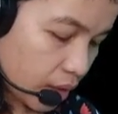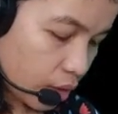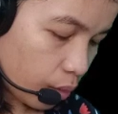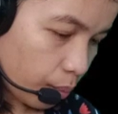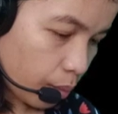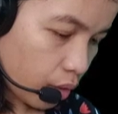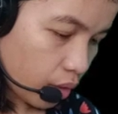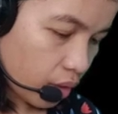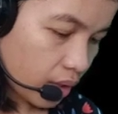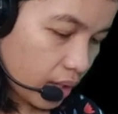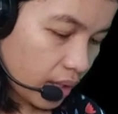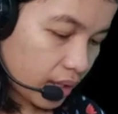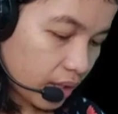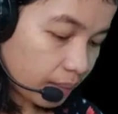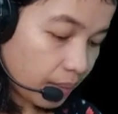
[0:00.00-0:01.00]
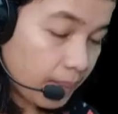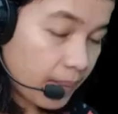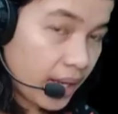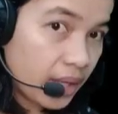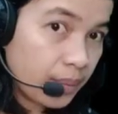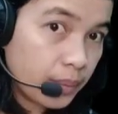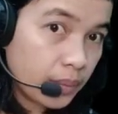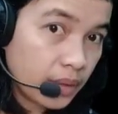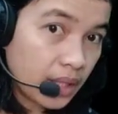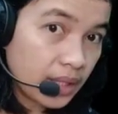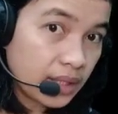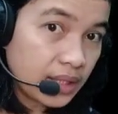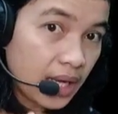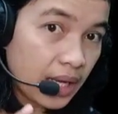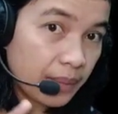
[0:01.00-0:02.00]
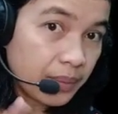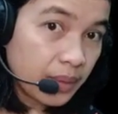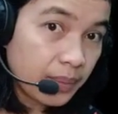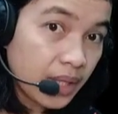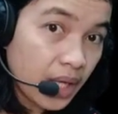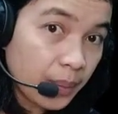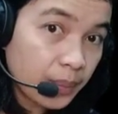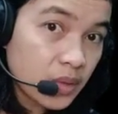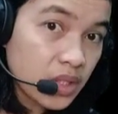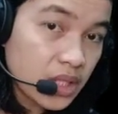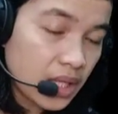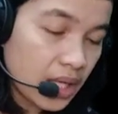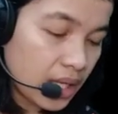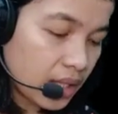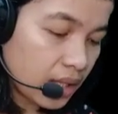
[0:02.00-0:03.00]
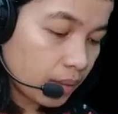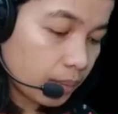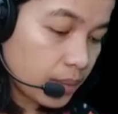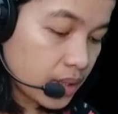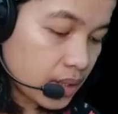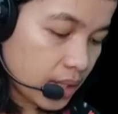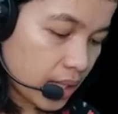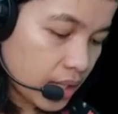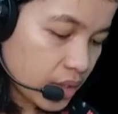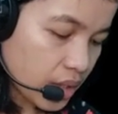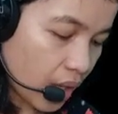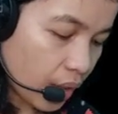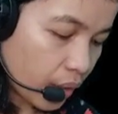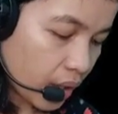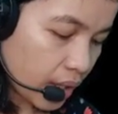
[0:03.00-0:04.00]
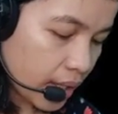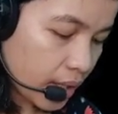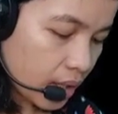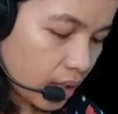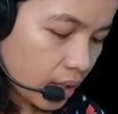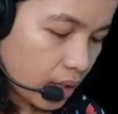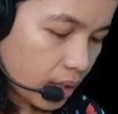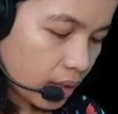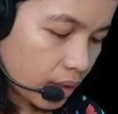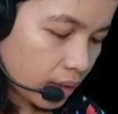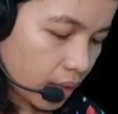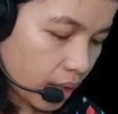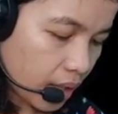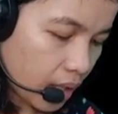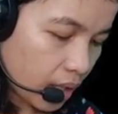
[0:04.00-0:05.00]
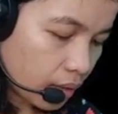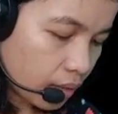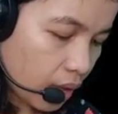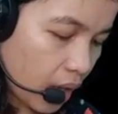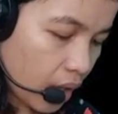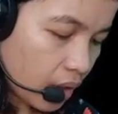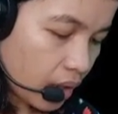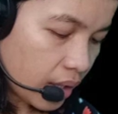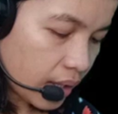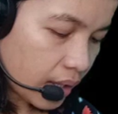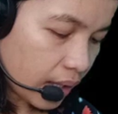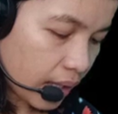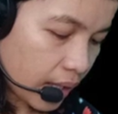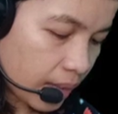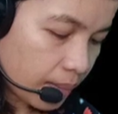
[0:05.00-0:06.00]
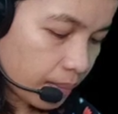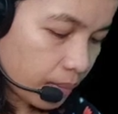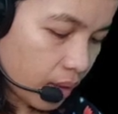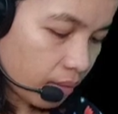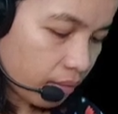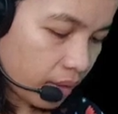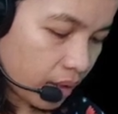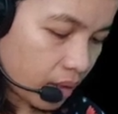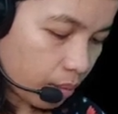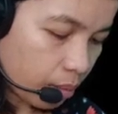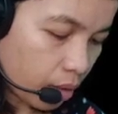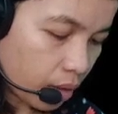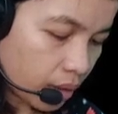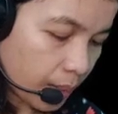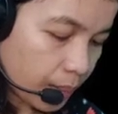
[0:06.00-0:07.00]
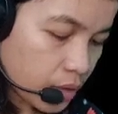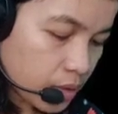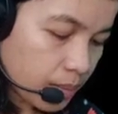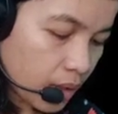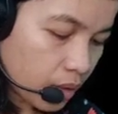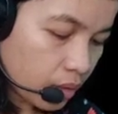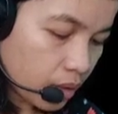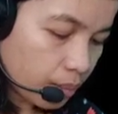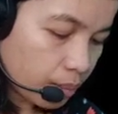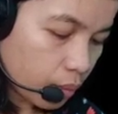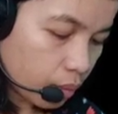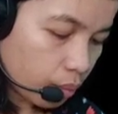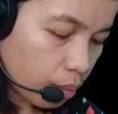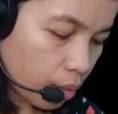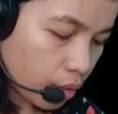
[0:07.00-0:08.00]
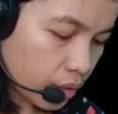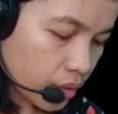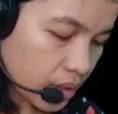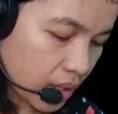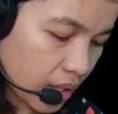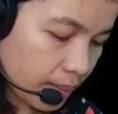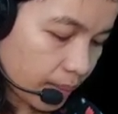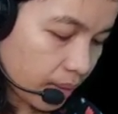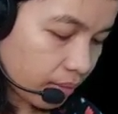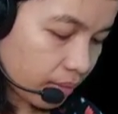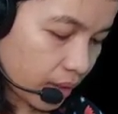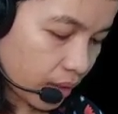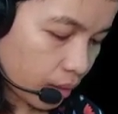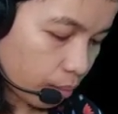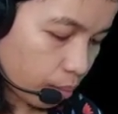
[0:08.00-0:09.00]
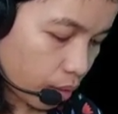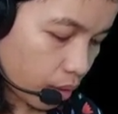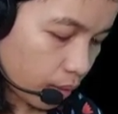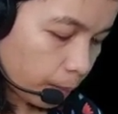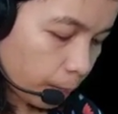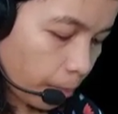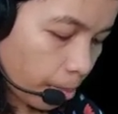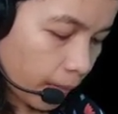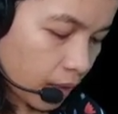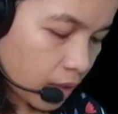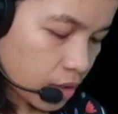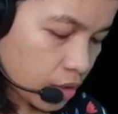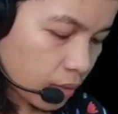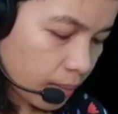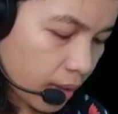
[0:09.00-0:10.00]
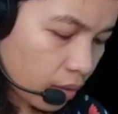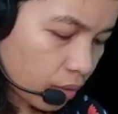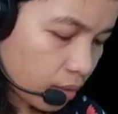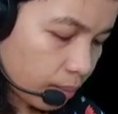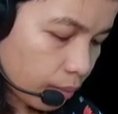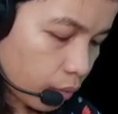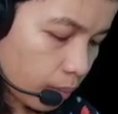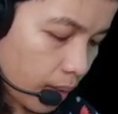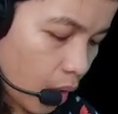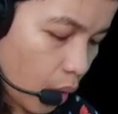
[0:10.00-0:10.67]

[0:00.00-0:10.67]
dito po, nagbabayad, nagbibigay ah, uh, po sila ng BCH hourly Ayan, early claim available. Tapos meron din pong bonus claim available. So, meron din